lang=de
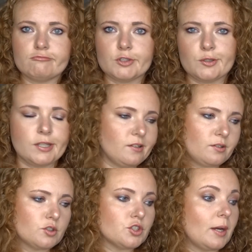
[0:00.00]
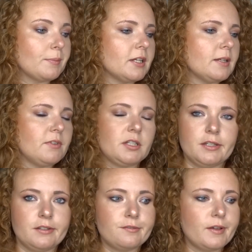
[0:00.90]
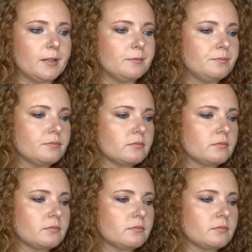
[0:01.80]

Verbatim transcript: Sonst hätte ich es auch schon abgegeben, wenn die nichts wären.